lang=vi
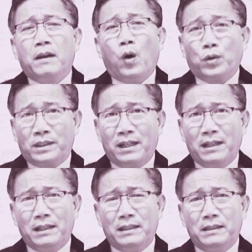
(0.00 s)
hồ
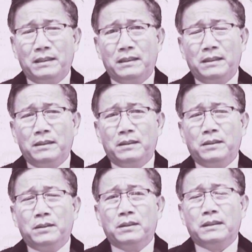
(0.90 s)
sơ
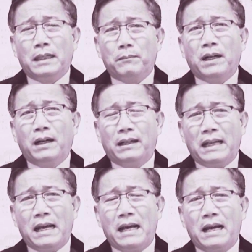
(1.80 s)
number
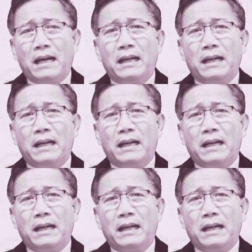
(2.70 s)
là